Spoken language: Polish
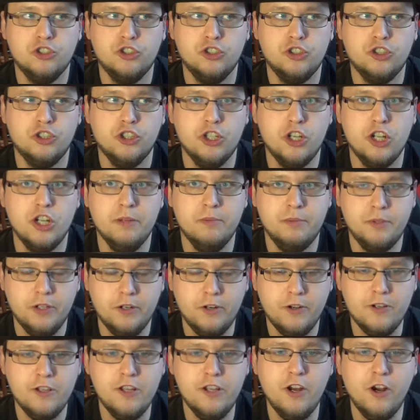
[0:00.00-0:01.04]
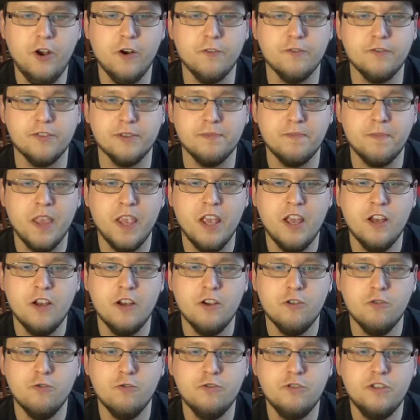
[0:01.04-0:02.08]
Czyli przygodnikowy.
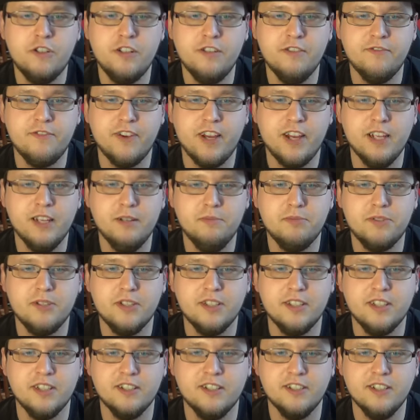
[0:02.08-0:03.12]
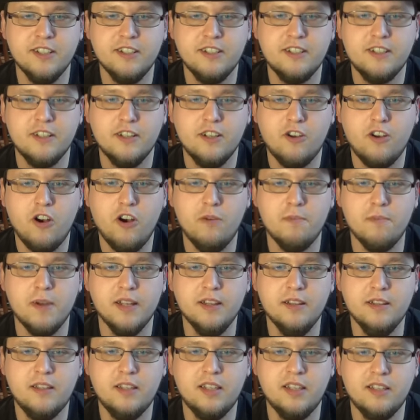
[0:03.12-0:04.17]
Używaj przez RZ
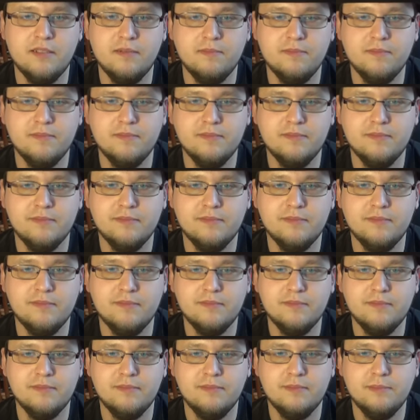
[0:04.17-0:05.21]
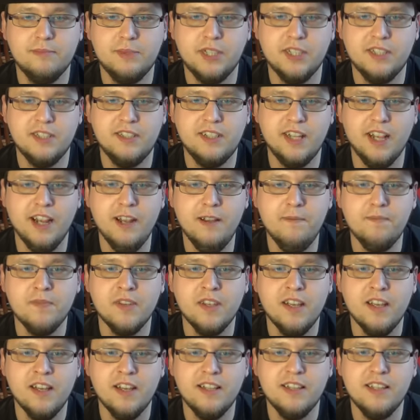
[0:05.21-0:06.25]
komend przez T
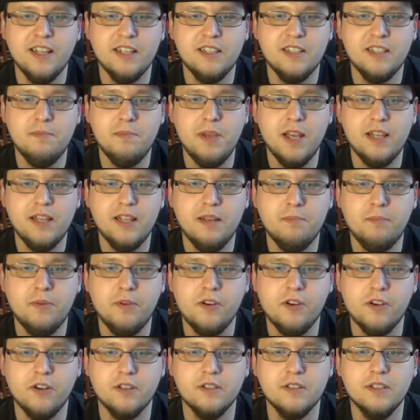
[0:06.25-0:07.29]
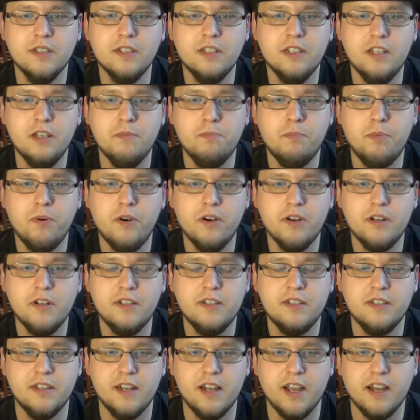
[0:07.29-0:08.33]
na zmianę pogody i pory
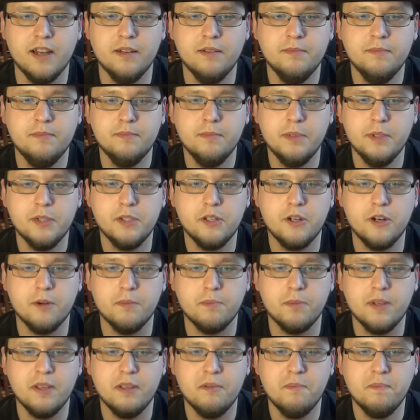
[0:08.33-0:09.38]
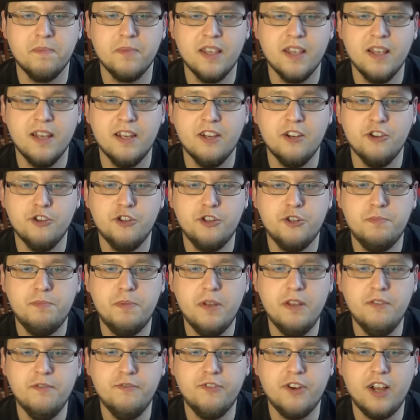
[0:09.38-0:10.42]
dnia bez kropki.
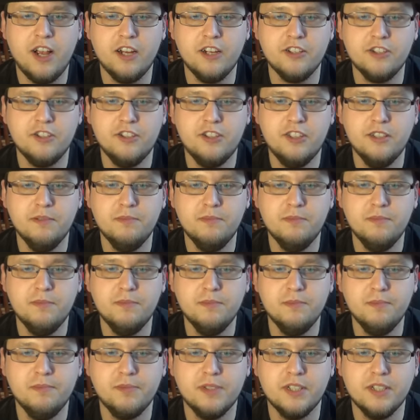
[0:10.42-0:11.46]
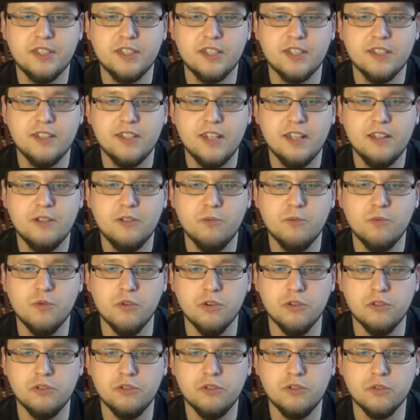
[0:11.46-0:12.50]
Śpi w każdym przez RZ
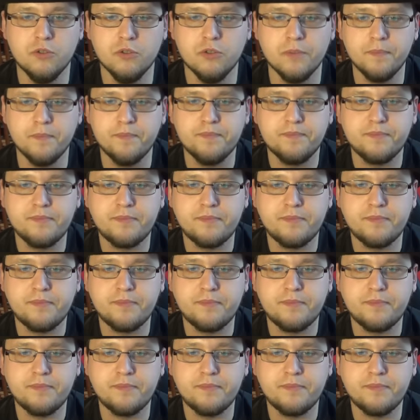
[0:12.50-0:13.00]
łóżku